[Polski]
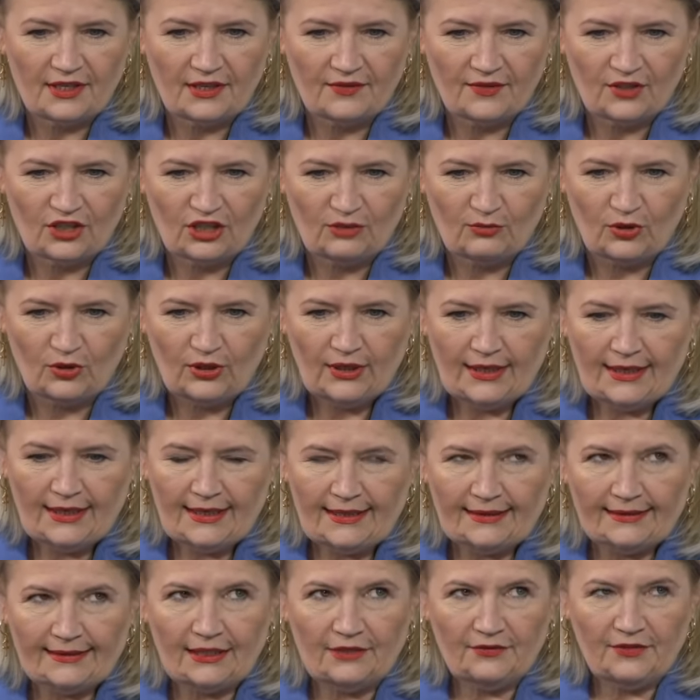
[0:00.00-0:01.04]
Jak wiadomo,
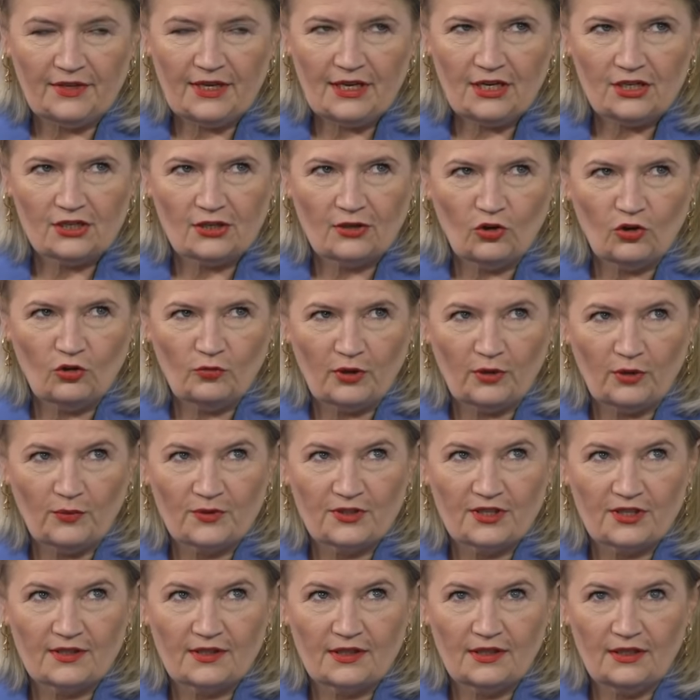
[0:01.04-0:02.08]
największy klub
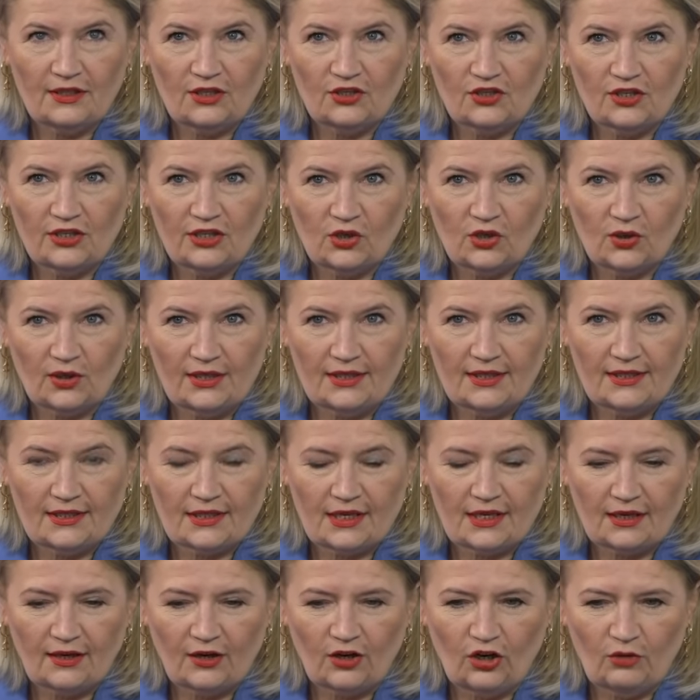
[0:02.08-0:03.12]
opozycyjny, czyli
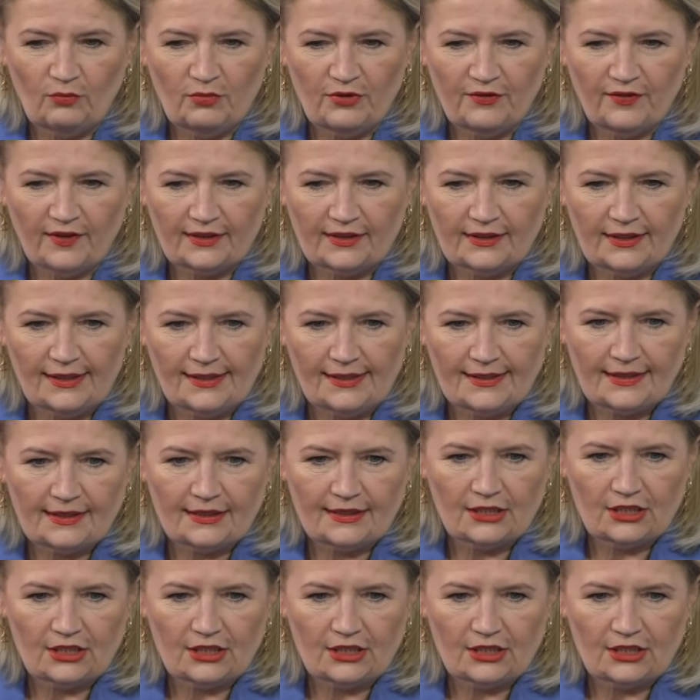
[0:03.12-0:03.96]
Koalicja Obywatelska,